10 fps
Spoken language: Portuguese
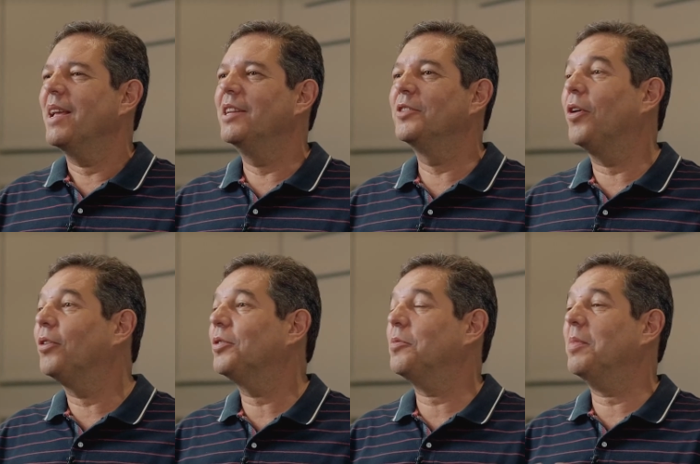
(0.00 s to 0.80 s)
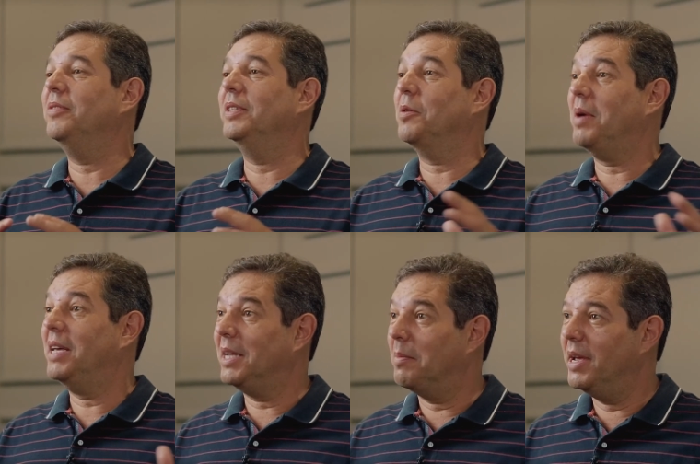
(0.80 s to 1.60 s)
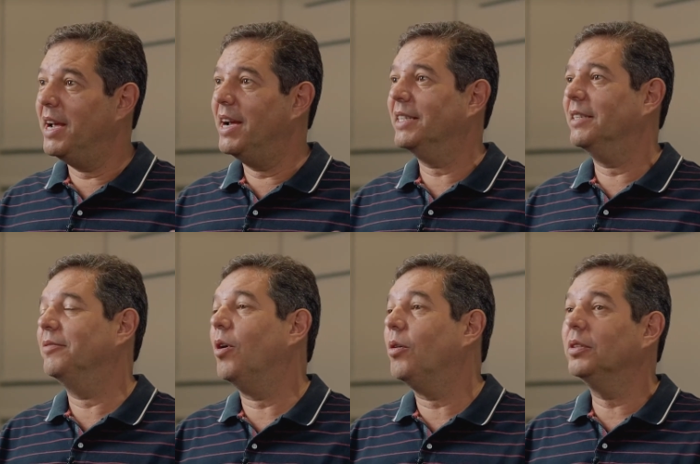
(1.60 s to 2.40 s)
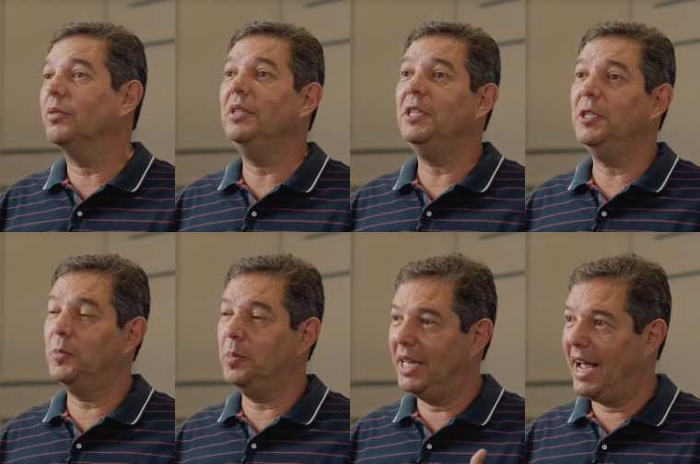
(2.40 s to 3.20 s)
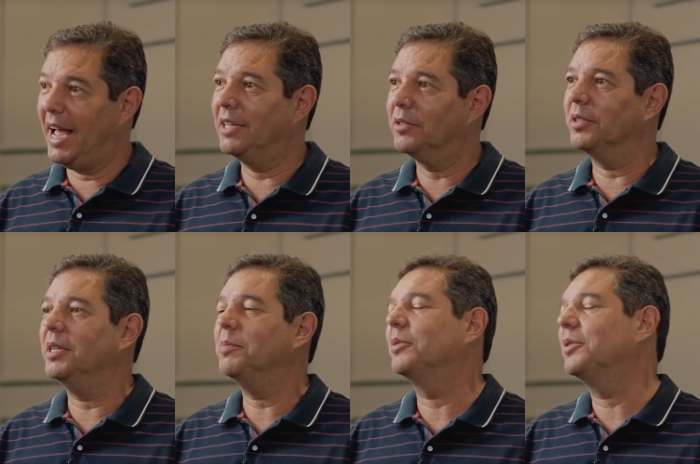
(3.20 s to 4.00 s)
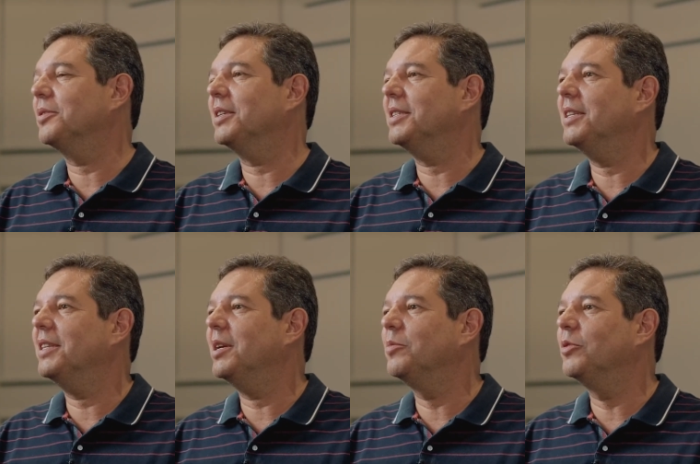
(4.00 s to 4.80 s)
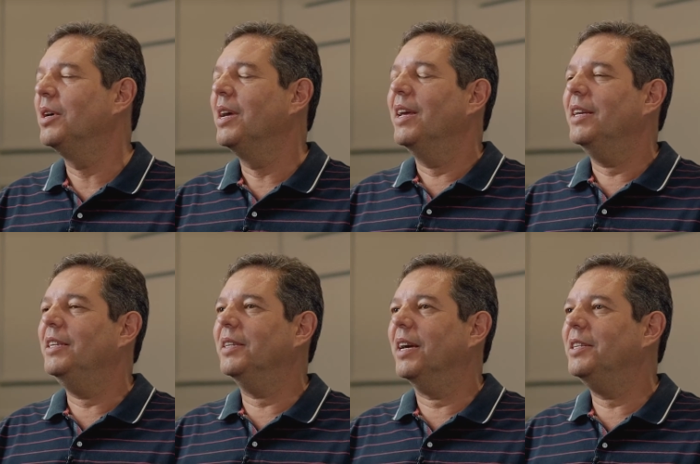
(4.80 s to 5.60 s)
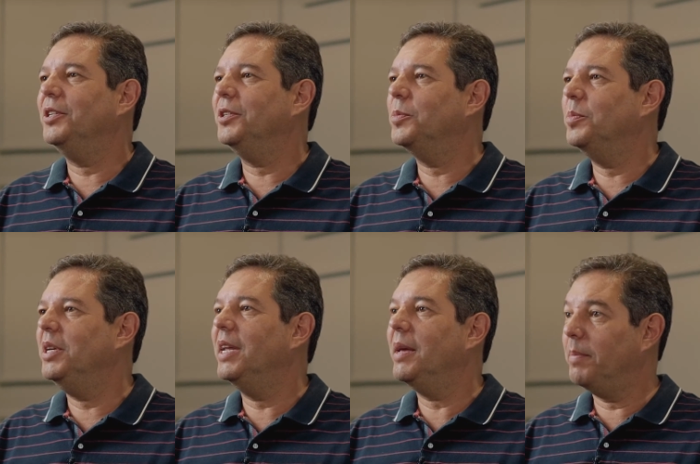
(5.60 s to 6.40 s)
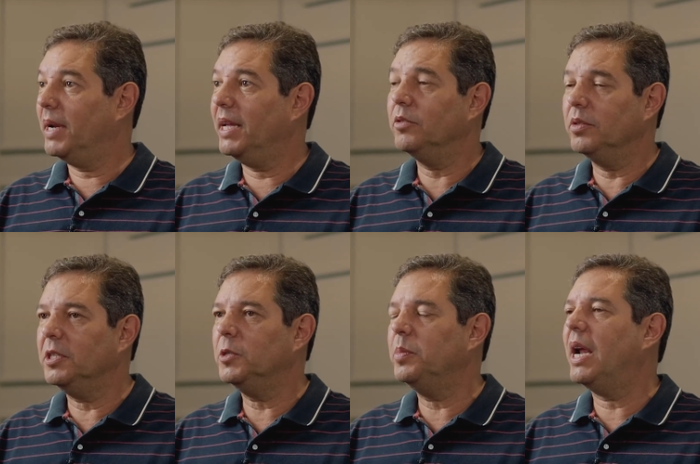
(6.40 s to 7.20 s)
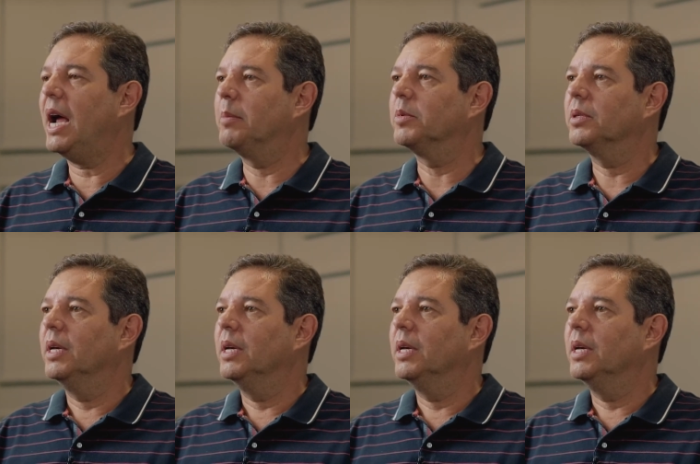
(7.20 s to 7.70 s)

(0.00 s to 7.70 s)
eles voltam com uma visão mais aberta, voltam inspirados, né? por isso que esse termo em Rede Inspire é para nos inspirarmos.